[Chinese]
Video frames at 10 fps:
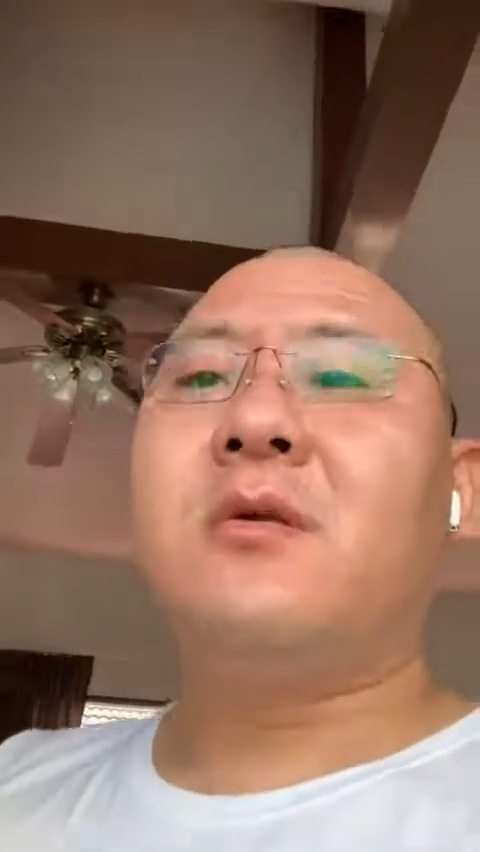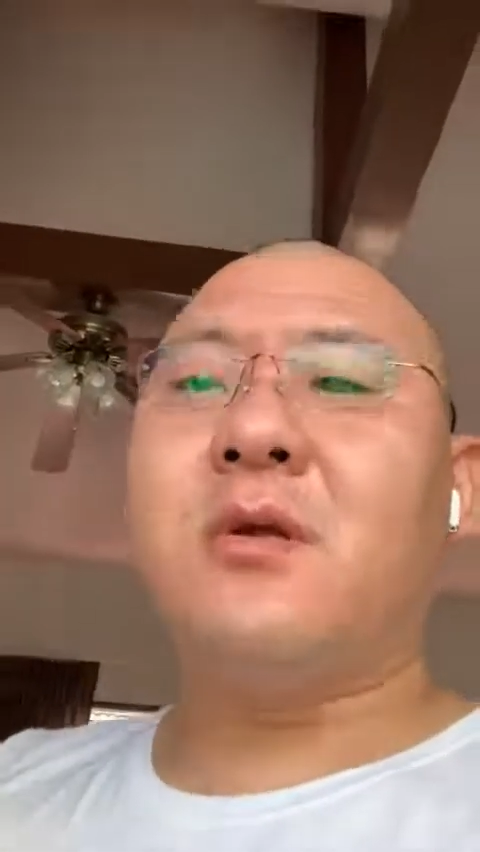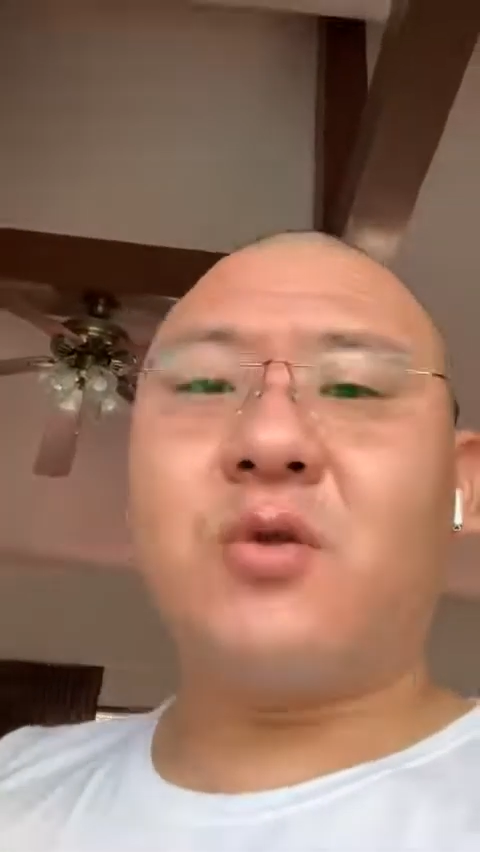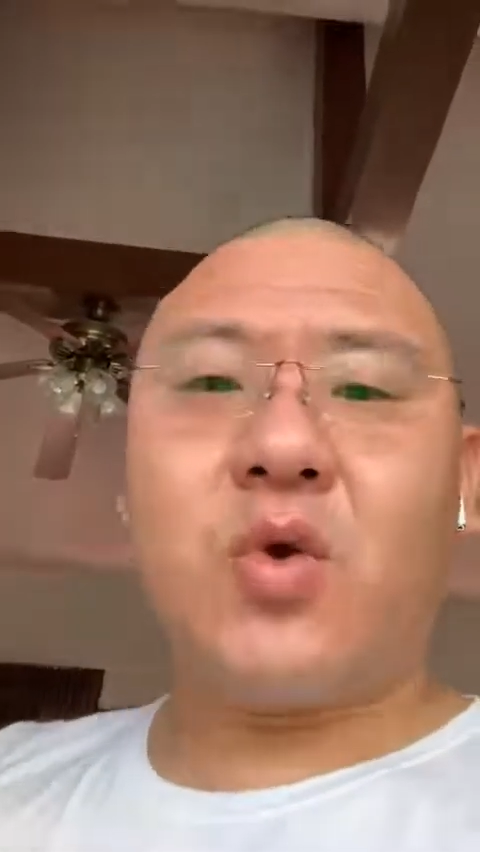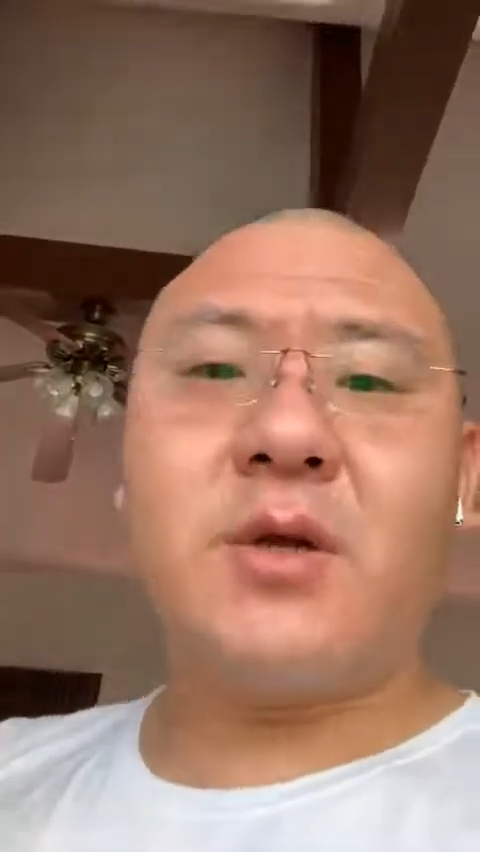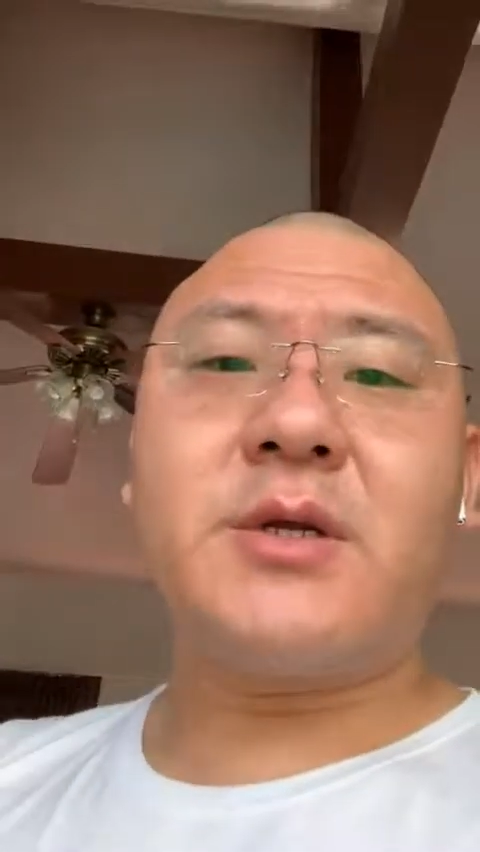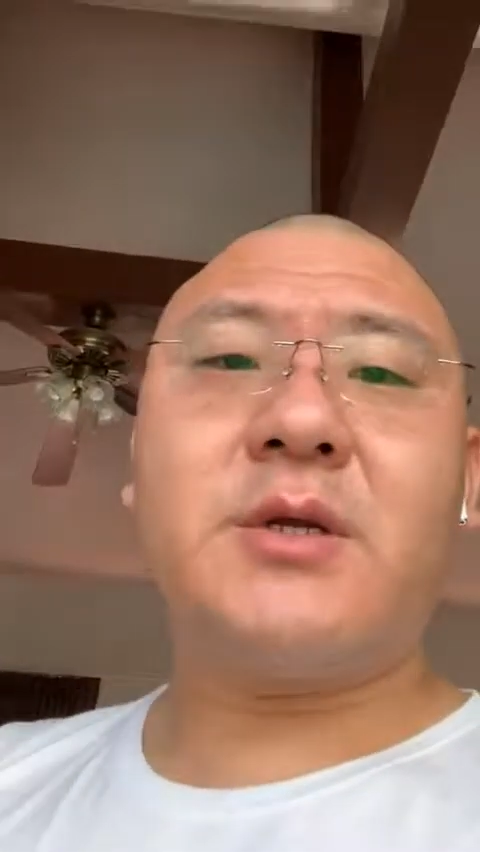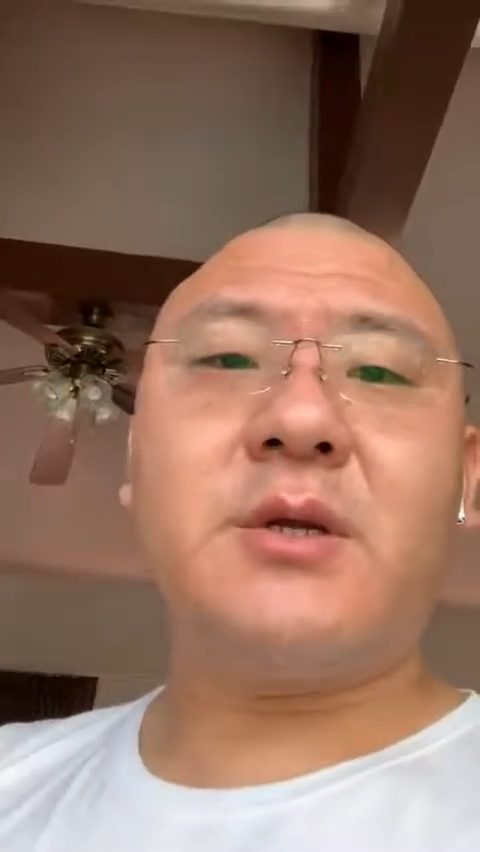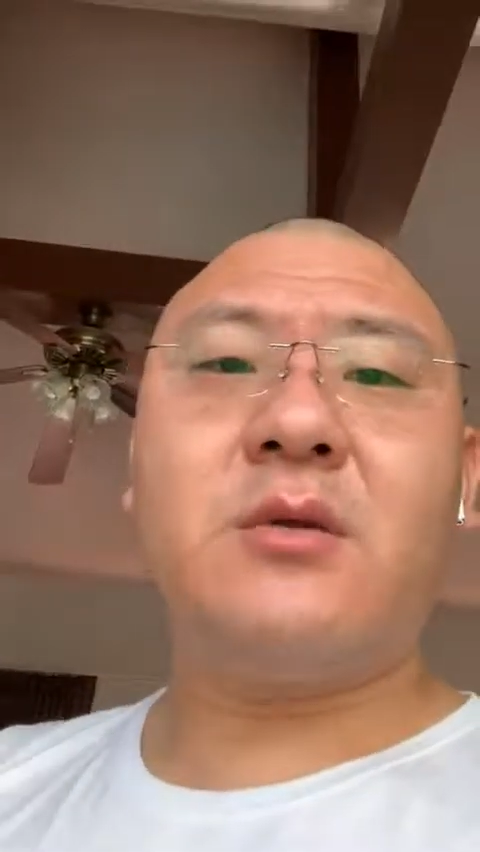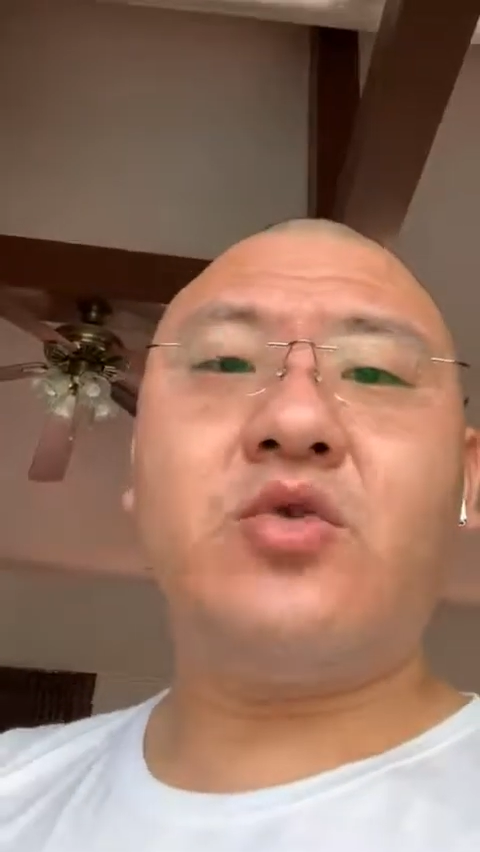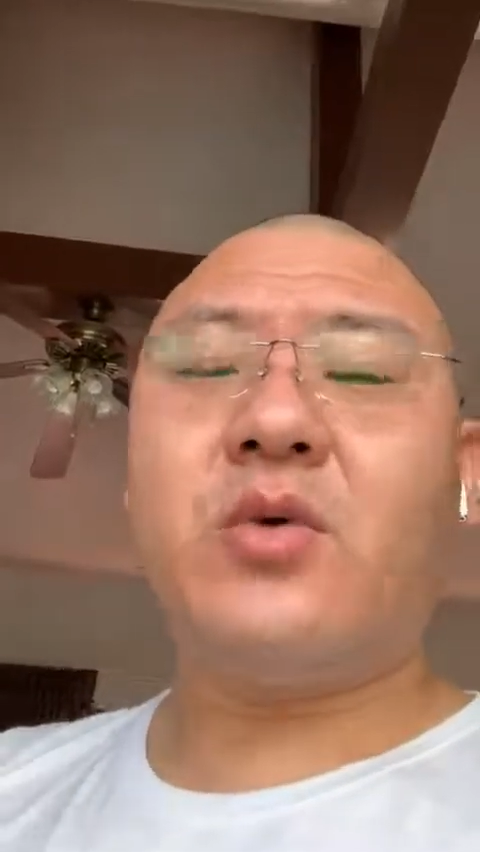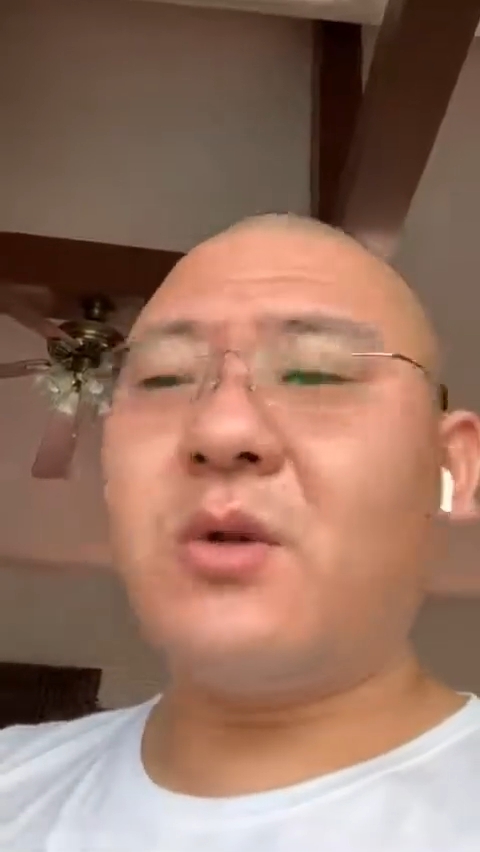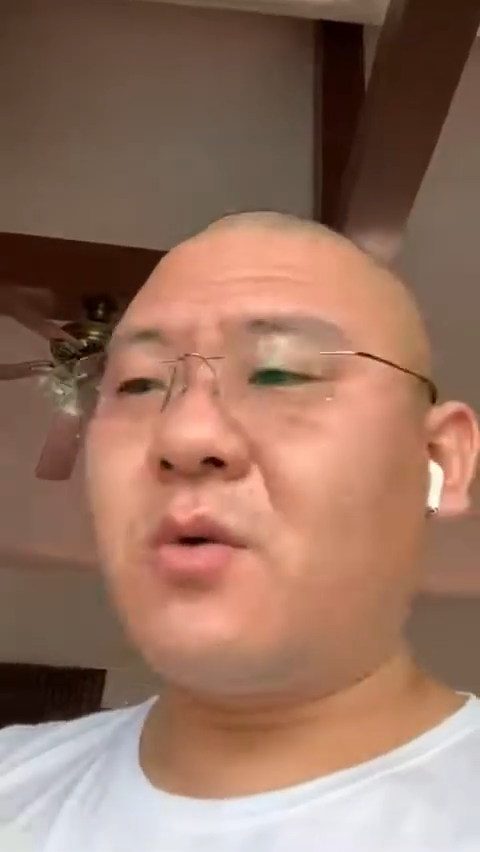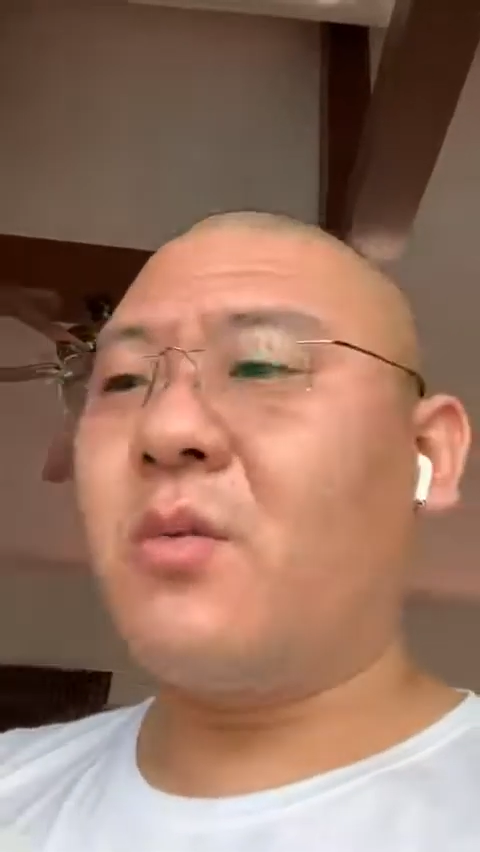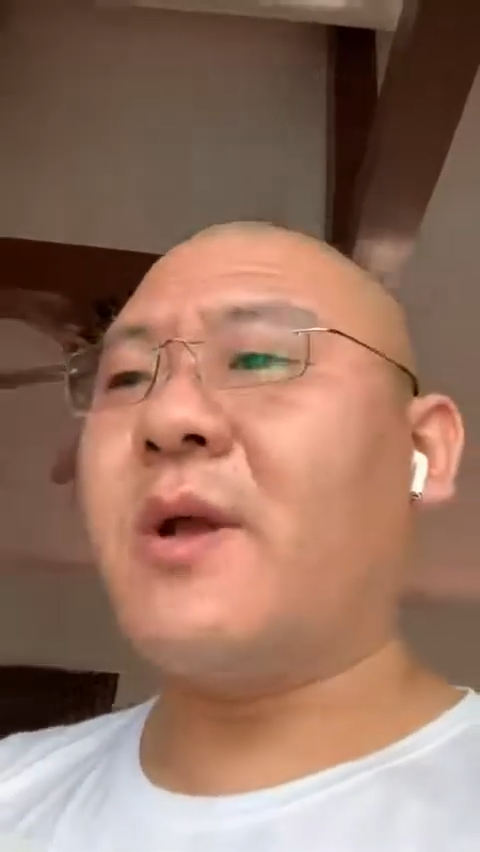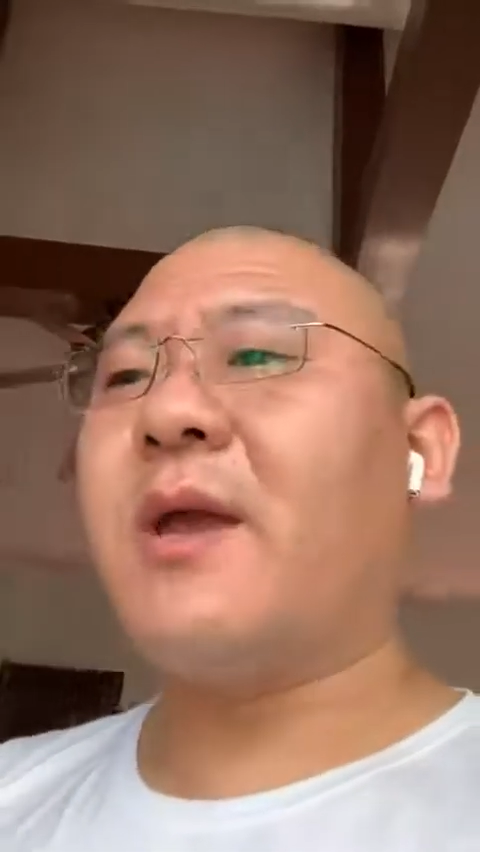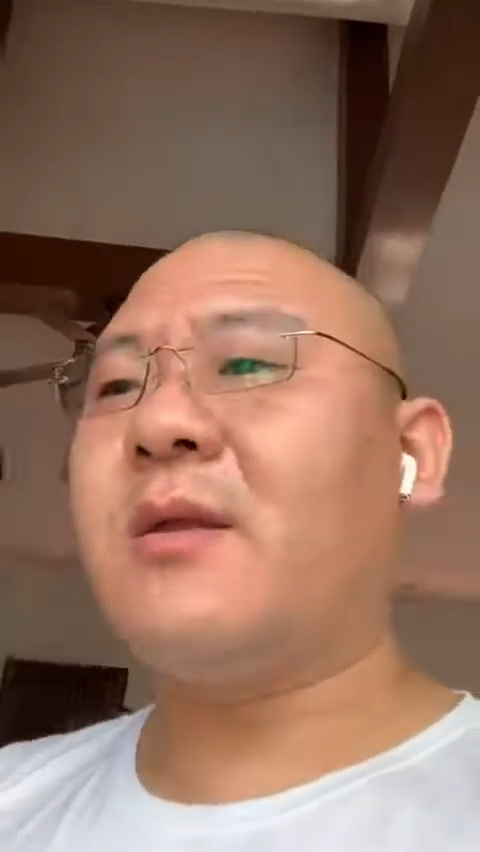的创始人做的公开